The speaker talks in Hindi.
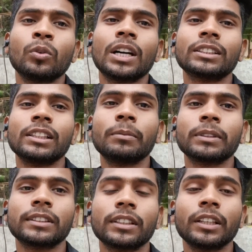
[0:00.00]
तो आज के
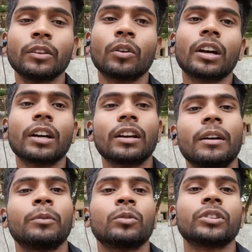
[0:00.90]
लिए बस इतना ही और
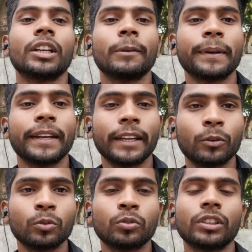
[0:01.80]
अगर आप लोग चैनल पर
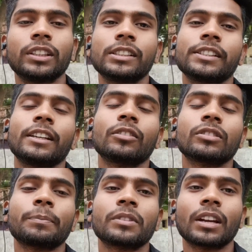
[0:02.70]
नए हो तो जल्दी से चैनल
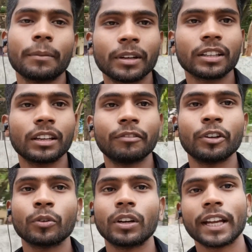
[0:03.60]
को सब्सक्राइब कर देना
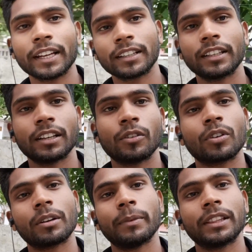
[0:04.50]
वीडियो को लाइक कर देना
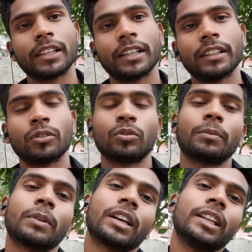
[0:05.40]
और कर मिलते हैं
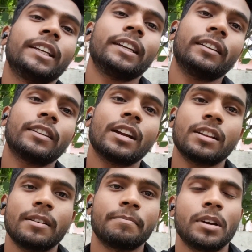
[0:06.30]
तो तब तक के लिए
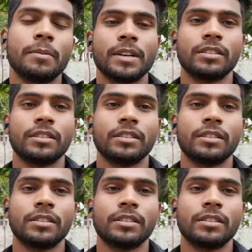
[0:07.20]
टाटा बाय